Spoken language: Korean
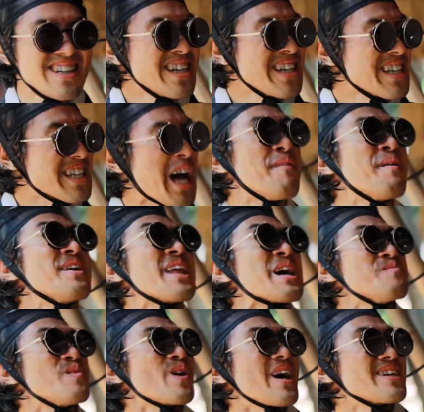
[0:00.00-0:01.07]
이 나만
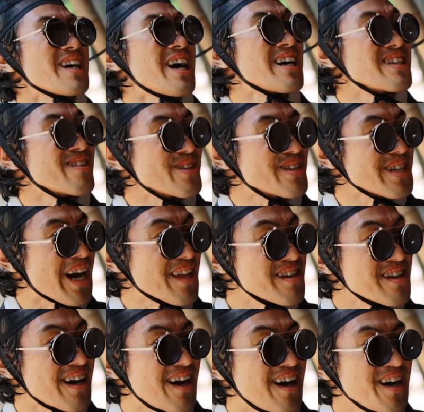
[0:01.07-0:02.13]
행복하자 한 것이
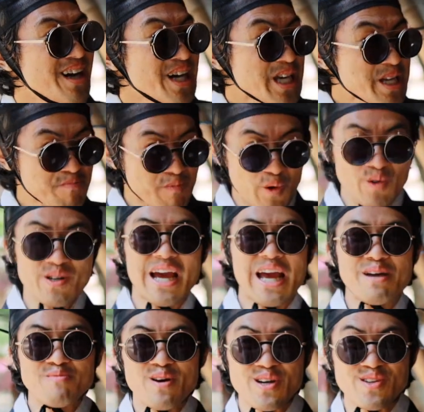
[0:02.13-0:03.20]
아니라 이 모두가
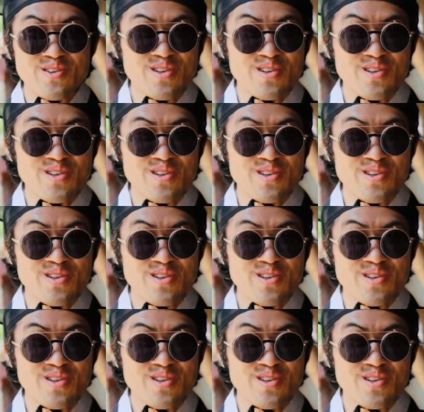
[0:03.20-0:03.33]
행복할 수